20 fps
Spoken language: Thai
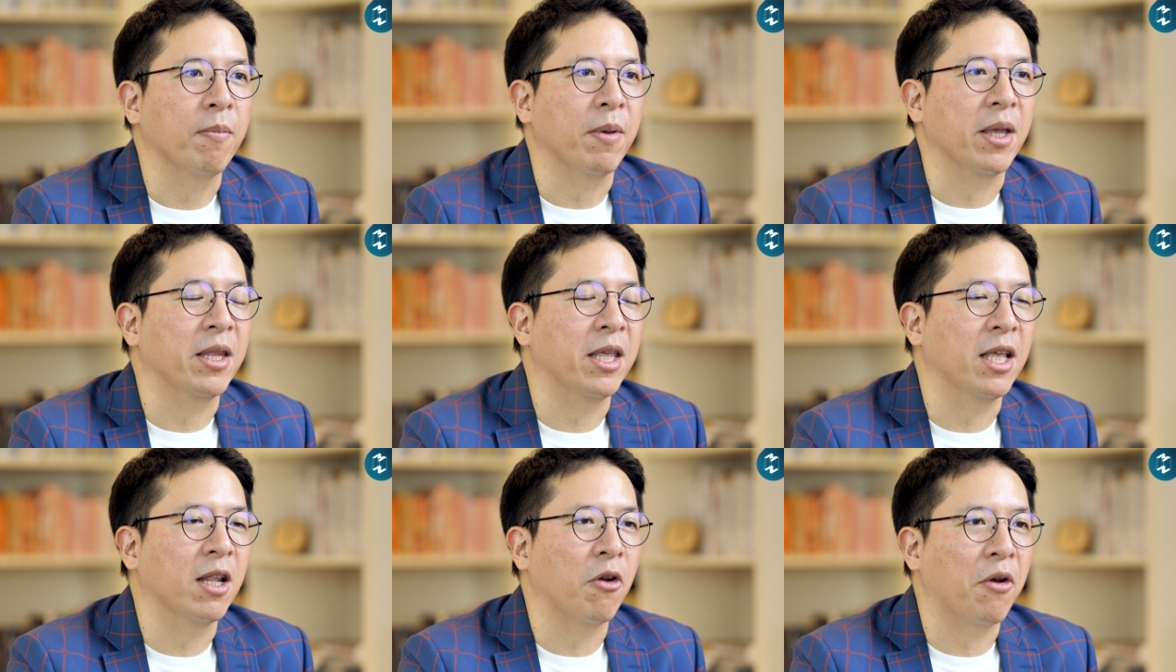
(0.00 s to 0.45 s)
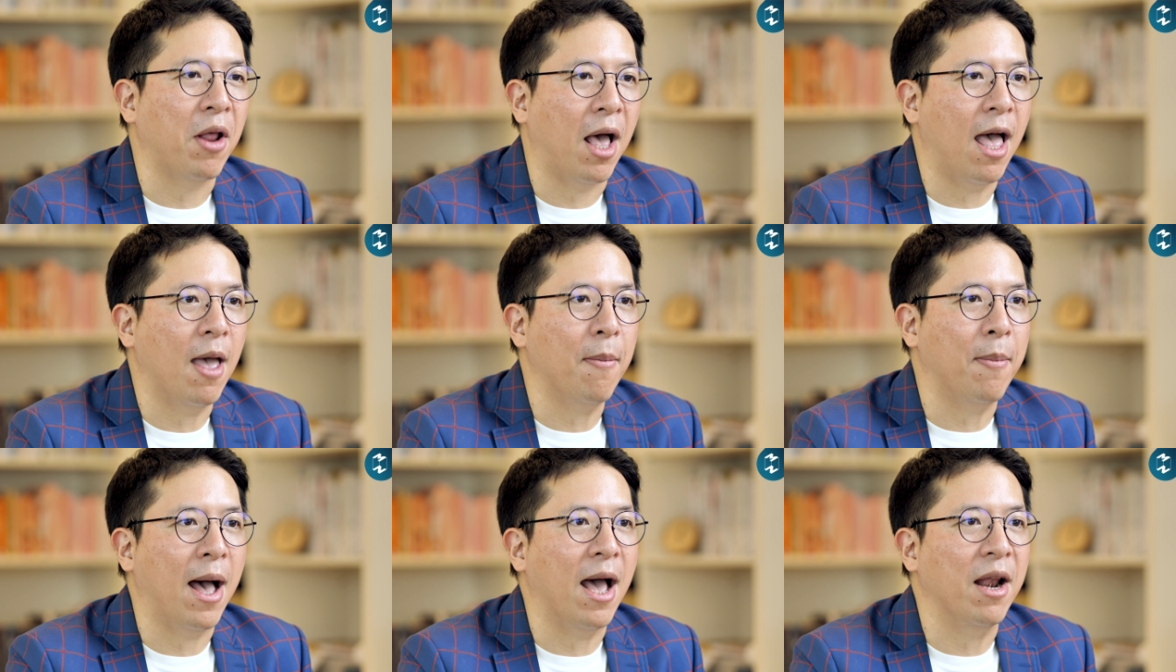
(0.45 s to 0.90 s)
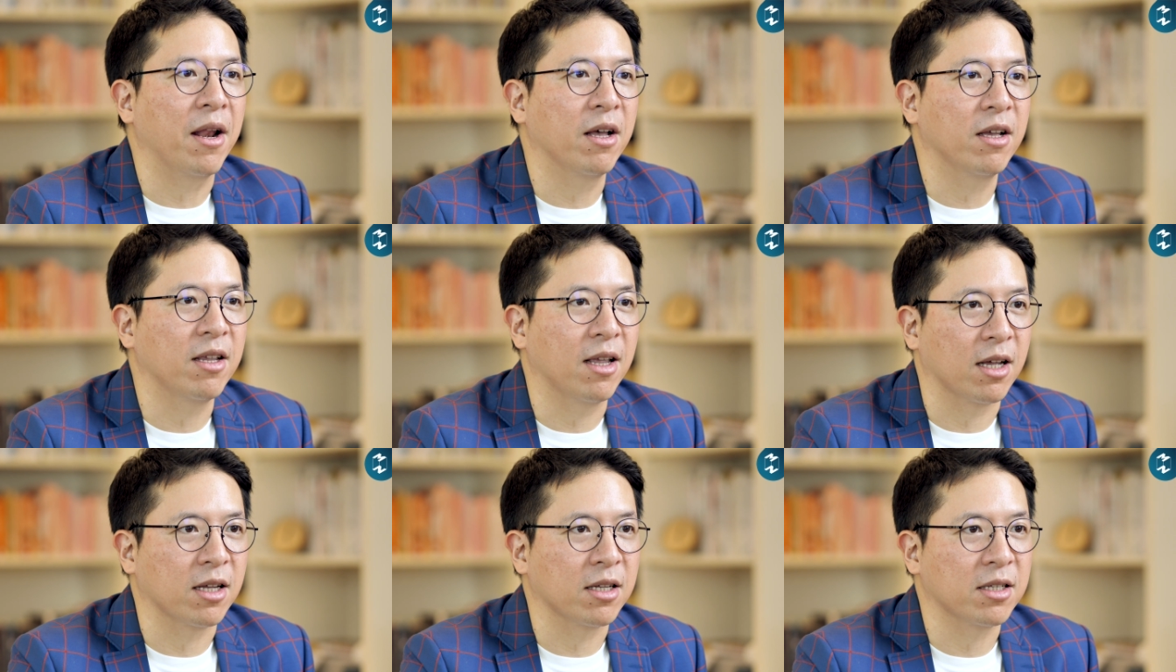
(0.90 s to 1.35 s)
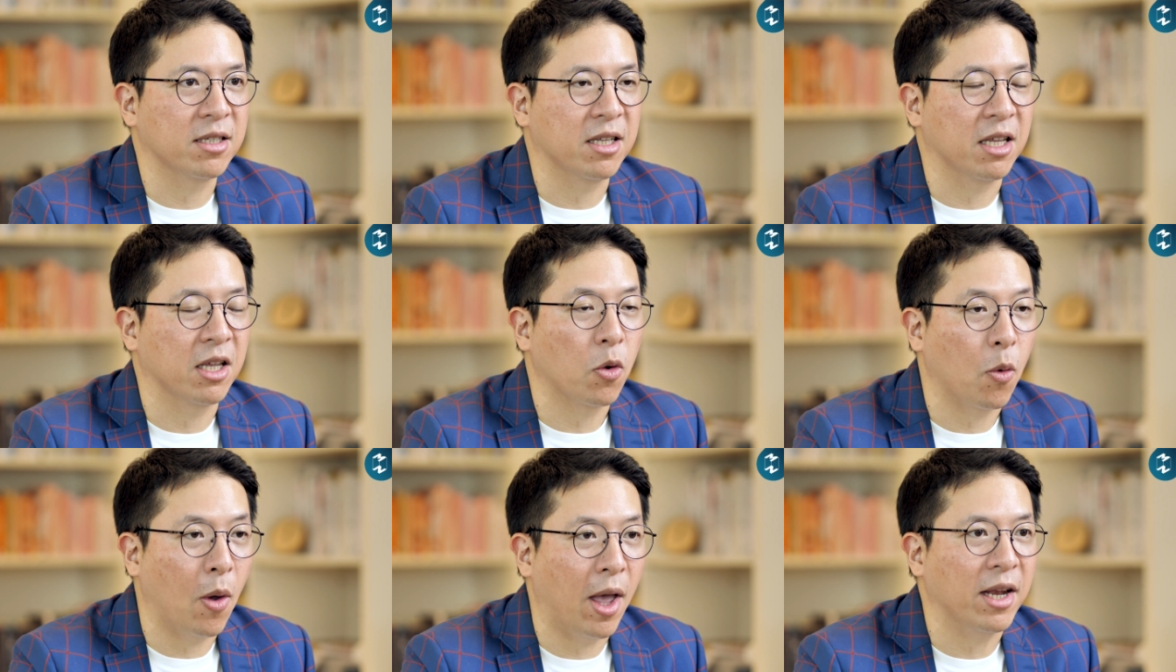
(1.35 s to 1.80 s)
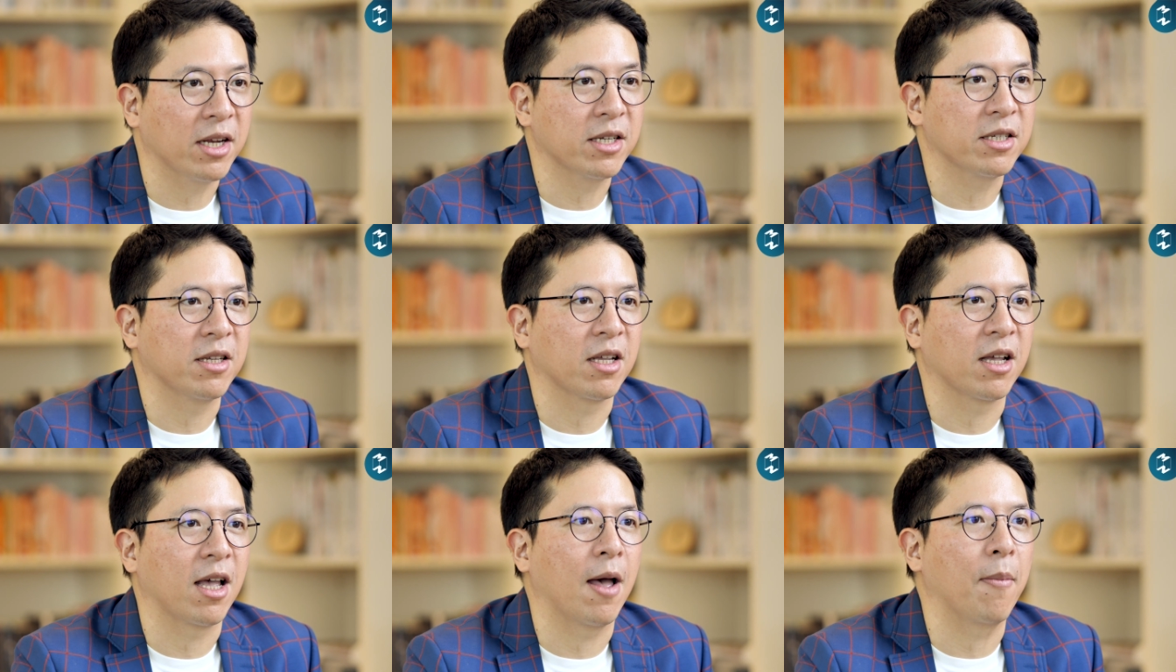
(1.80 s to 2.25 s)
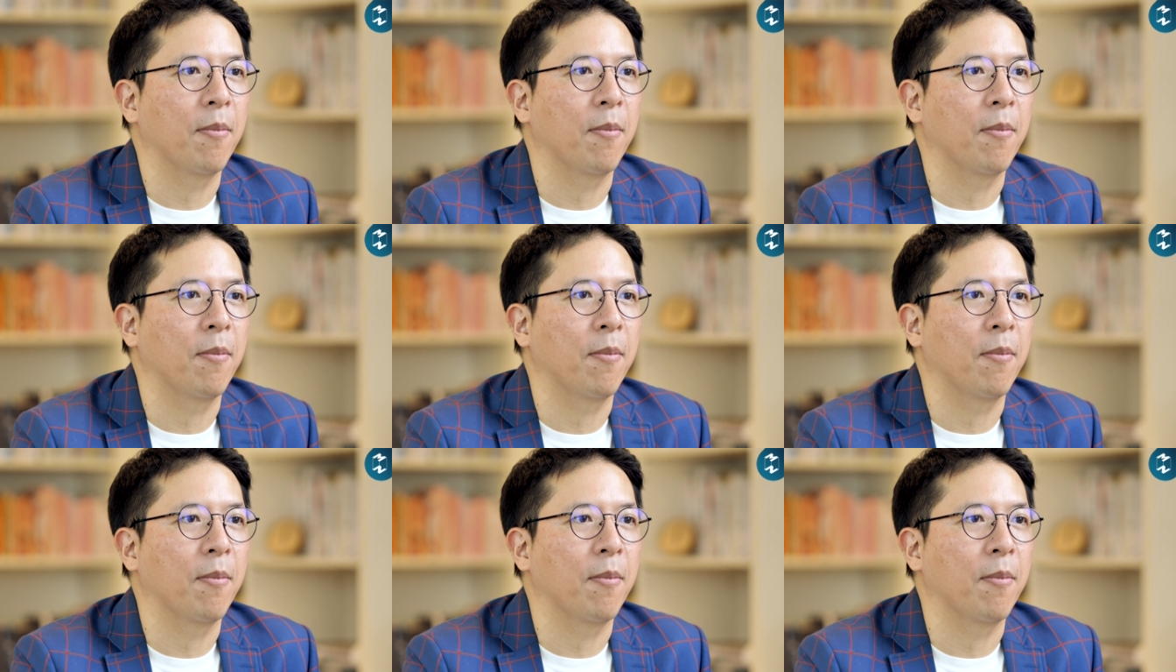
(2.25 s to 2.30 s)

ปีนี้เราได้พาร์ทเนอร์อย่าง Sequence นะค